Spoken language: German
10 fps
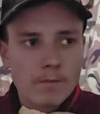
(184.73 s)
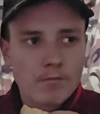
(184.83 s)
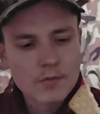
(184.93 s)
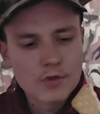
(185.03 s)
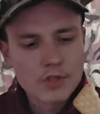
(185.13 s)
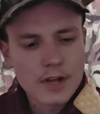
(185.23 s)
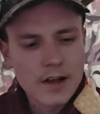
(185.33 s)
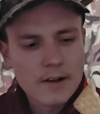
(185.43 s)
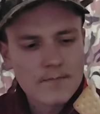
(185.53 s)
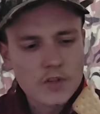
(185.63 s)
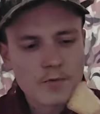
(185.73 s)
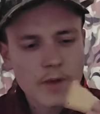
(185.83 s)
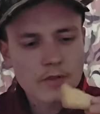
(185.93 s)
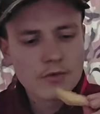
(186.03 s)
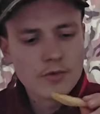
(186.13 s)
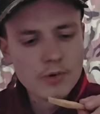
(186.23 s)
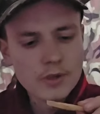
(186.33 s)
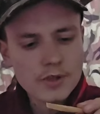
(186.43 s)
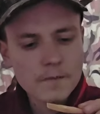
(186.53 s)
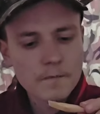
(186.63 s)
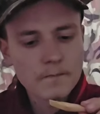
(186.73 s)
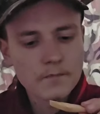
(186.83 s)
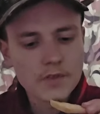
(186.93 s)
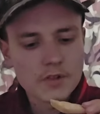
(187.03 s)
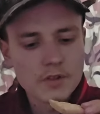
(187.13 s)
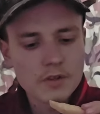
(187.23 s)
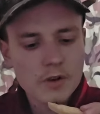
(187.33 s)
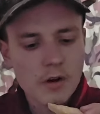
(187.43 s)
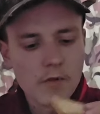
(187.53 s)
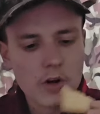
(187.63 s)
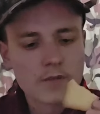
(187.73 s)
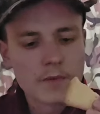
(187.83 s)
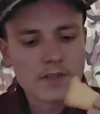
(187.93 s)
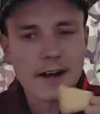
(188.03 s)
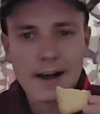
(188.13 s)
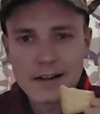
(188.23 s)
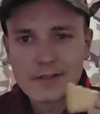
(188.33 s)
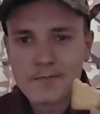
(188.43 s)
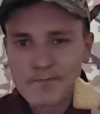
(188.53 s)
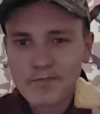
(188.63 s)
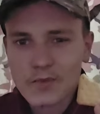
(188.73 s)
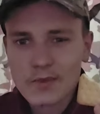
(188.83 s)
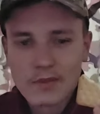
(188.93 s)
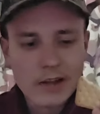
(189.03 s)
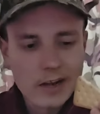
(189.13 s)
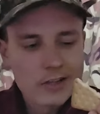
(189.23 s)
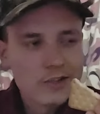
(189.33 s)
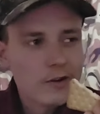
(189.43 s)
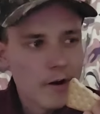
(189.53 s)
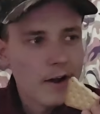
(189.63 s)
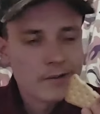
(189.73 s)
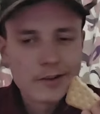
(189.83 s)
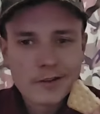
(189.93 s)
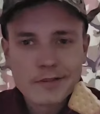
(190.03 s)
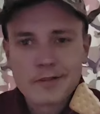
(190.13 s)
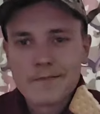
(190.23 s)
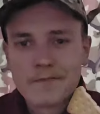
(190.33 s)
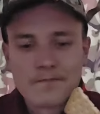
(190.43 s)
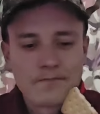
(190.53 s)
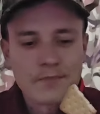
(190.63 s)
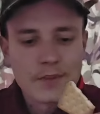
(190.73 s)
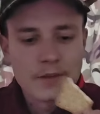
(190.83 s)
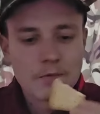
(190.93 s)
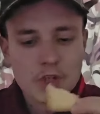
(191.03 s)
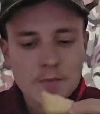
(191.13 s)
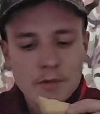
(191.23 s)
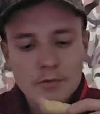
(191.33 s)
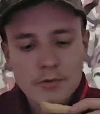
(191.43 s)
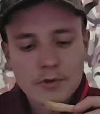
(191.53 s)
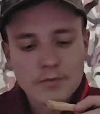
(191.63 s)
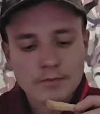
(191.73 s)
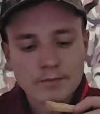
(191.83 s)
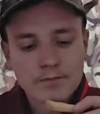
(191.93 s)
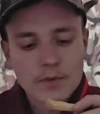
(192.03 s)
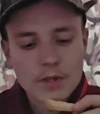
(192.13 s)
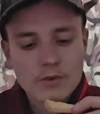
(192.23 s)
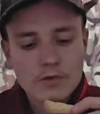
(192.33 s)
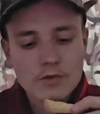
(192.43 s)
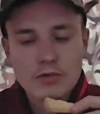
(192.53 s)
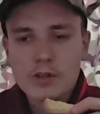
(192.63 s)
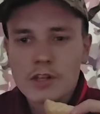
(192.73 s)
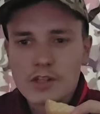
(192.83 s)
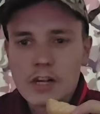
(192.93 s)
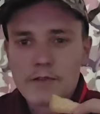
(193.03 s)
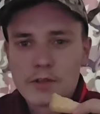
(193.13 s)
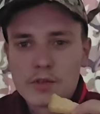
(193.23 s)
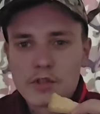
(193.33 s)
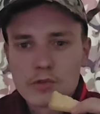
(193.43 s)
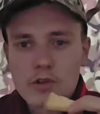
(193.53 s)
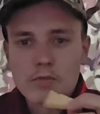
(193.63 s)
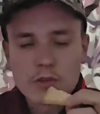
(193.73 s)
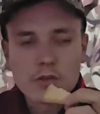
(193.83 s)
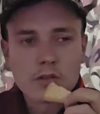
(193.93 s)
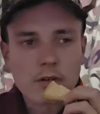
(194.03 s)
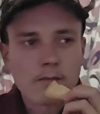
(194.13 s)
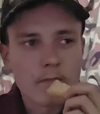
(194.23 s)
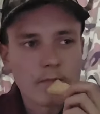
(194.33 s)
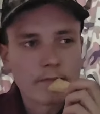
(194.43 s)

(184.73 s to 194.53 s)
Ich muss sagen, die schmecken gut. Die sind auch wirklich ein bisschen hart. Heißen die auch Hartkekse, aber die schmecken gut. Also guter Snack für zwischendurch, muss ich sagen.